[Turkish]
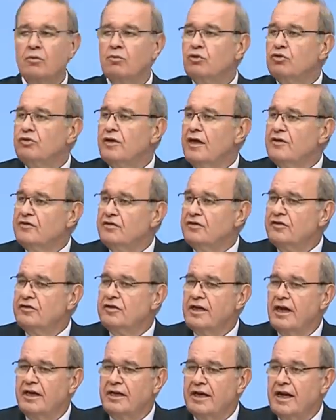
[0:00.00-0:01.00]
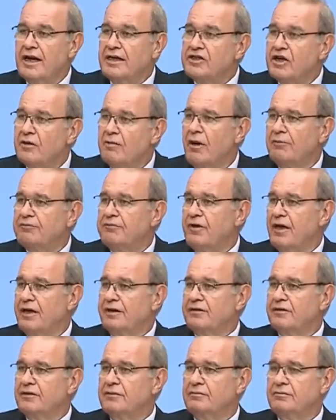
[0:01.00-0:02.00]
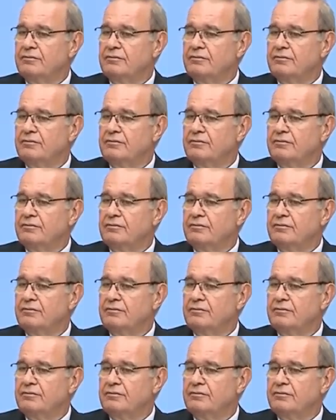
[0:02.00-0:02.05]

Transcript: Bu densizliğe ne cevap verdi?